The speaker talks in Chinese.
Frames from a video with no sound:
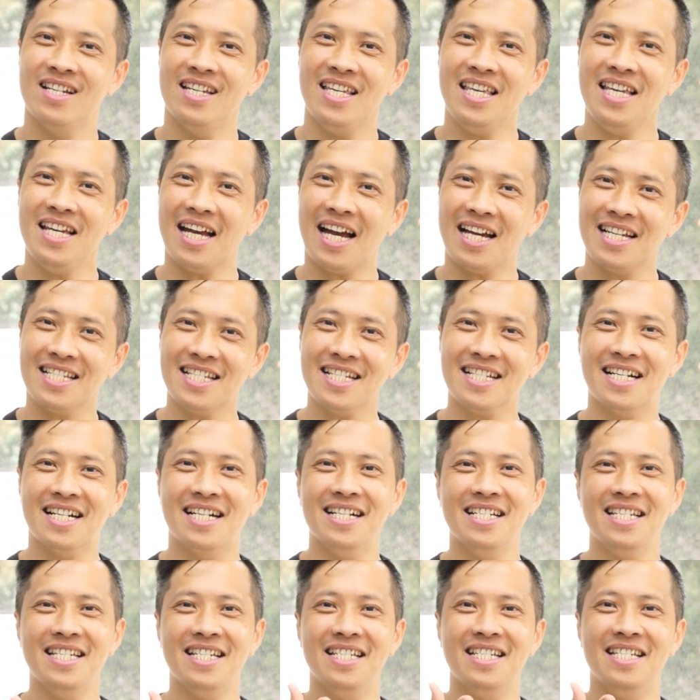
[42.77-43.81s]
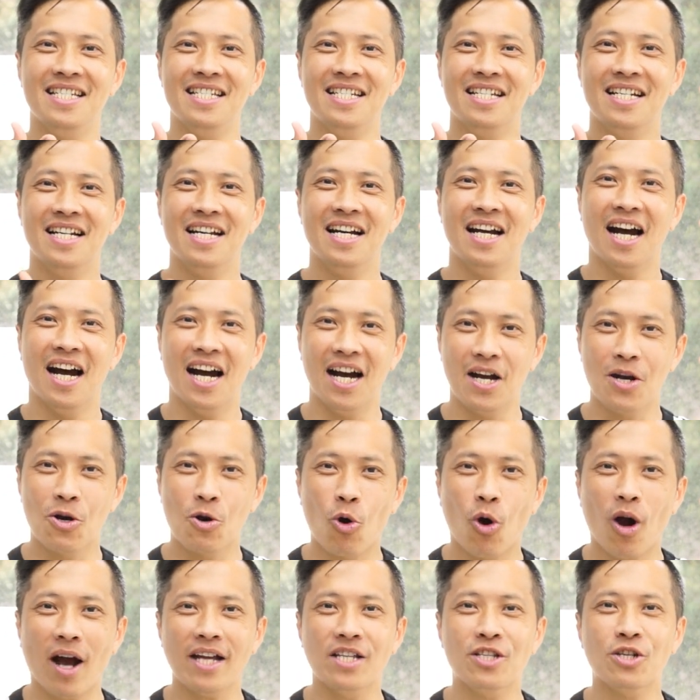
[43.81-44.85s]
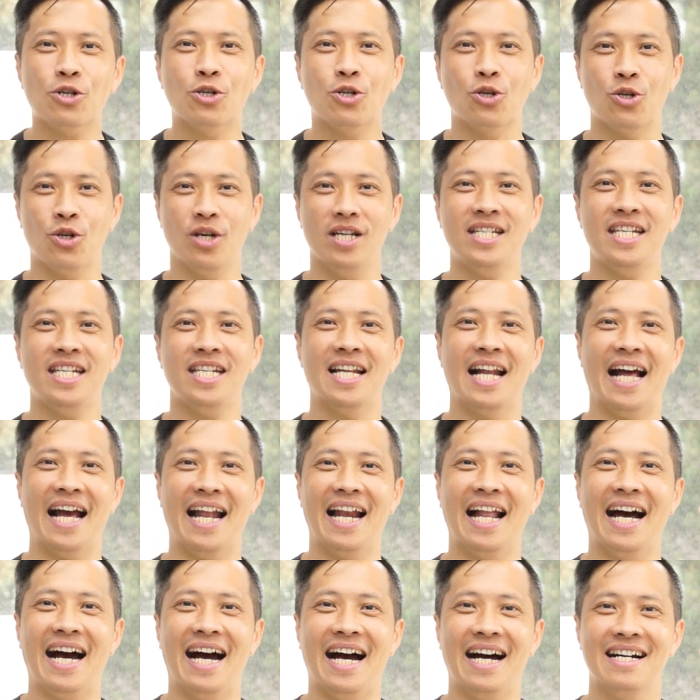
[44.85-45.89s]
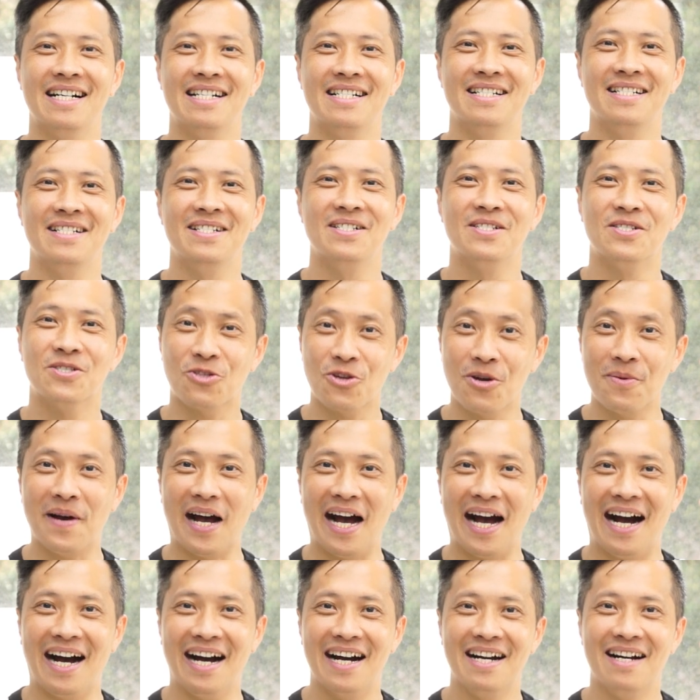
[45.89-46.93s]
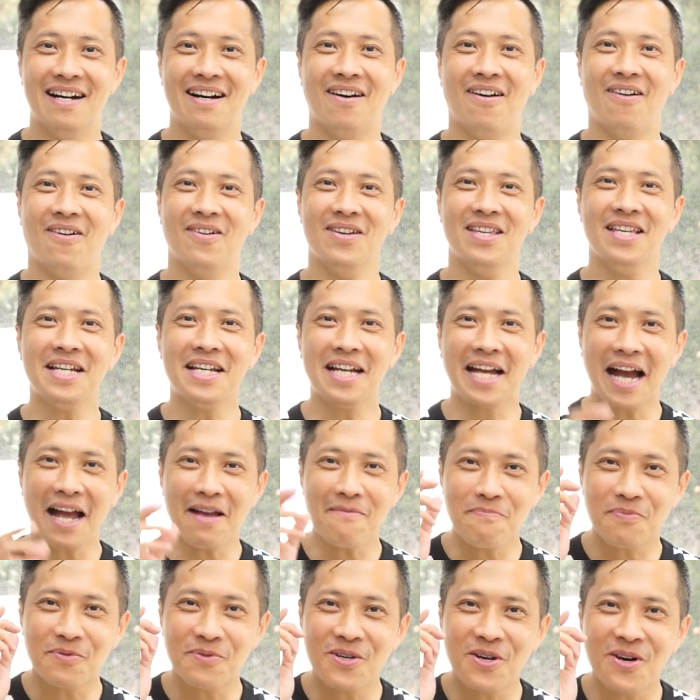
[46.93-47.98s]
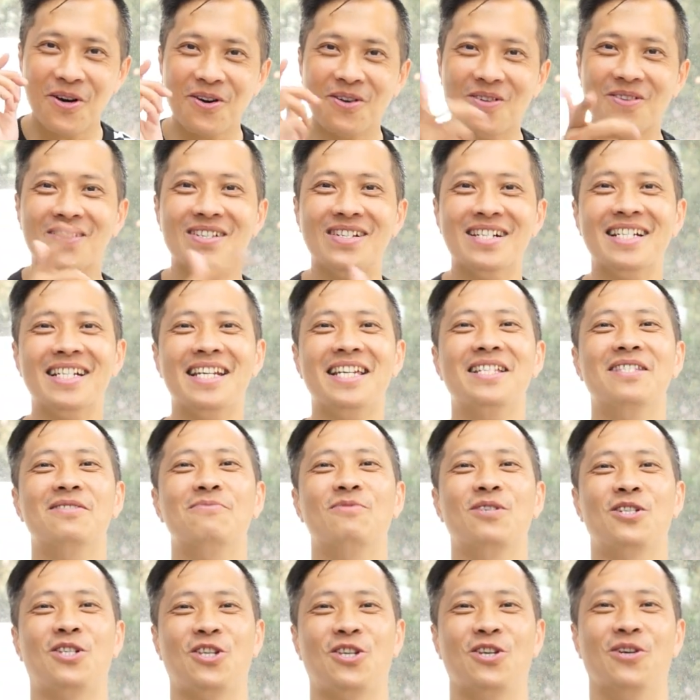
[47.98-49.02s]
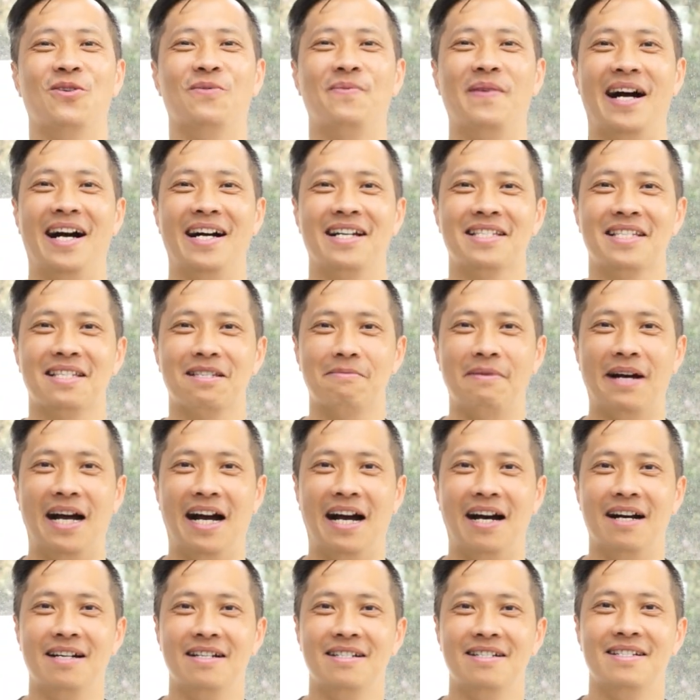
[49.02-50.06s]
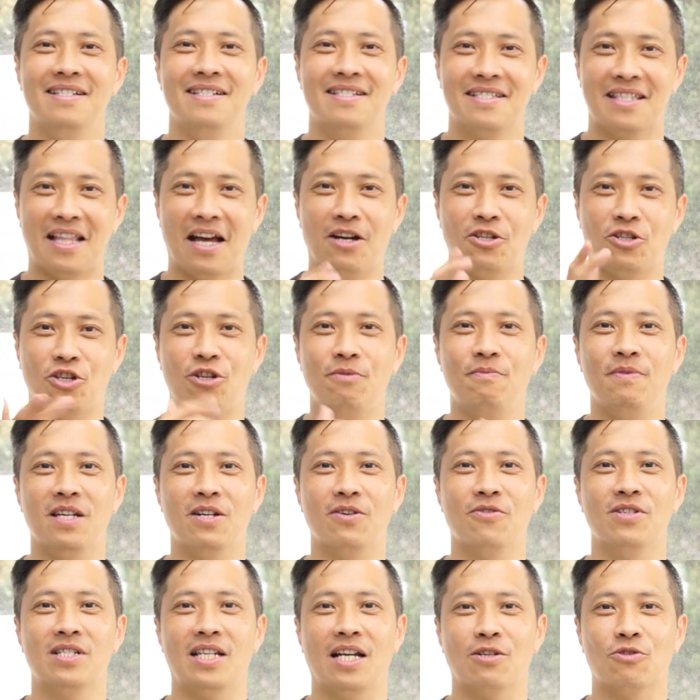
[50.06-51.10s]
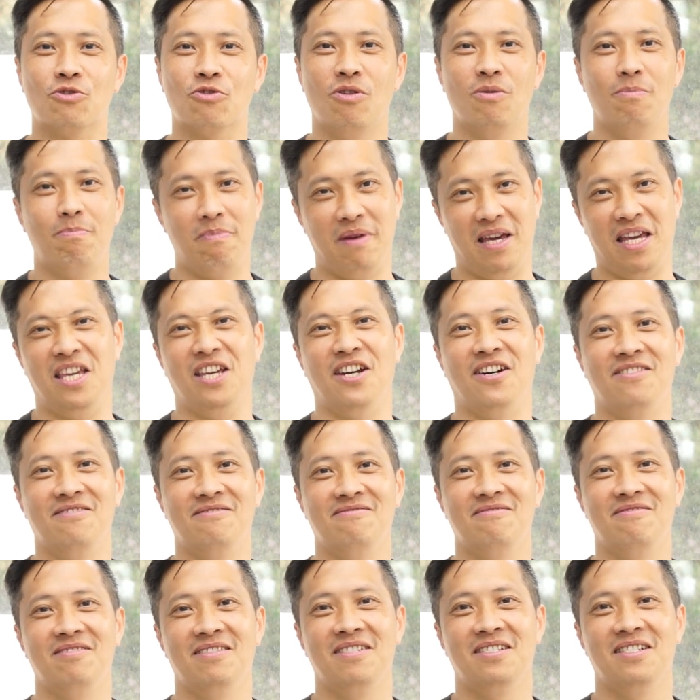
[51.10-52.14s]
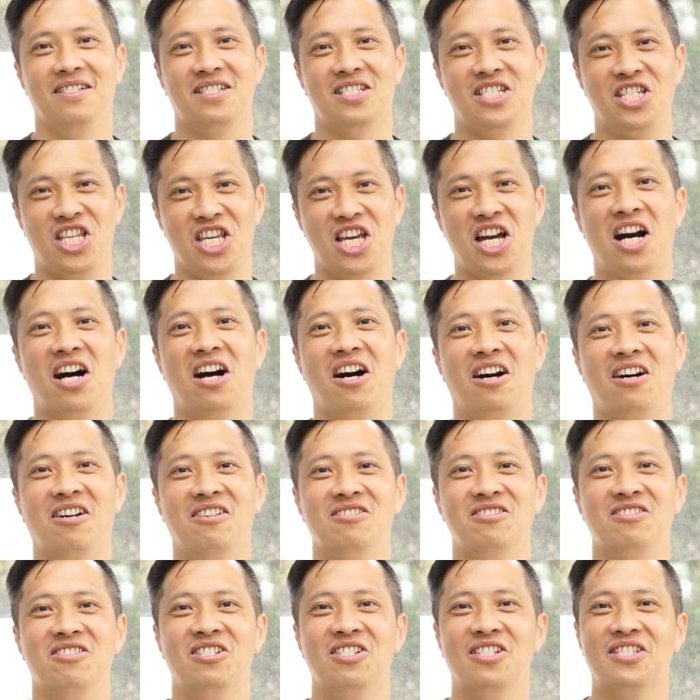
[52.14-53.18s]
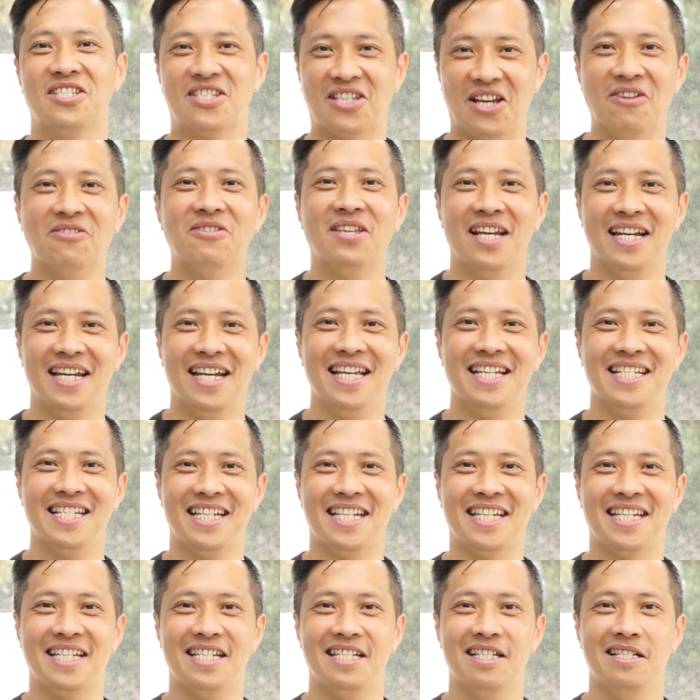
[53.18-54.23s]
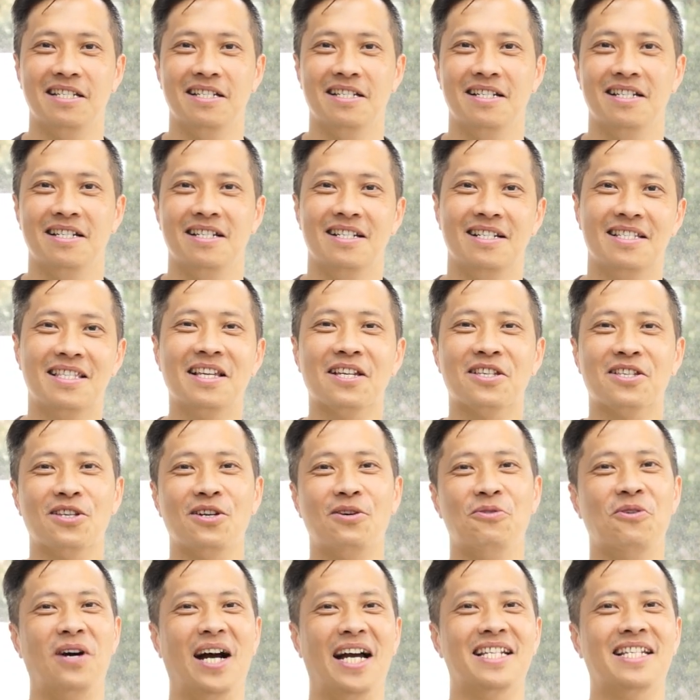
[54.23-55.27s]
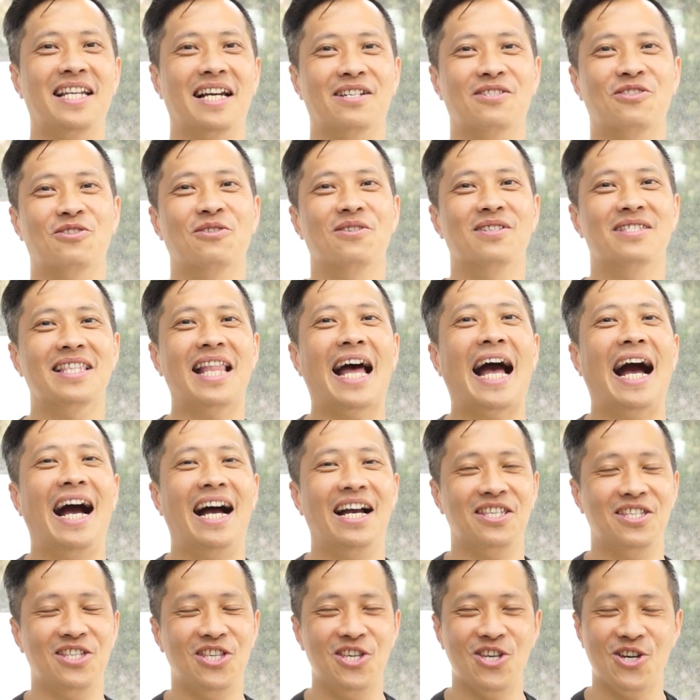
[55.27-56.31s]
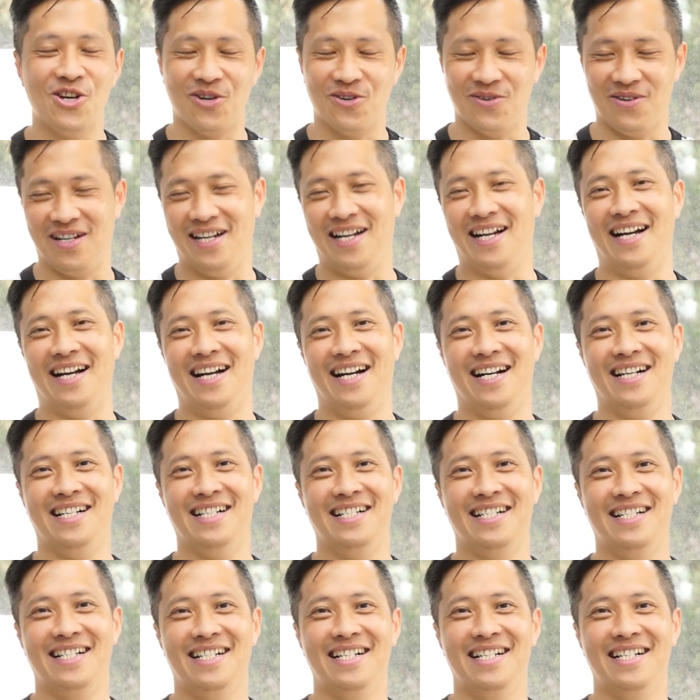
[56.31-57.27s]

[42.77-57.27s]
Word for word: 应该是可以很快就学起来啦，对吧？哦，应该不用练那么久嘛，是吧？然后吉米跟我讲说没有，你要早点练习。那时候我还想说哪用啊？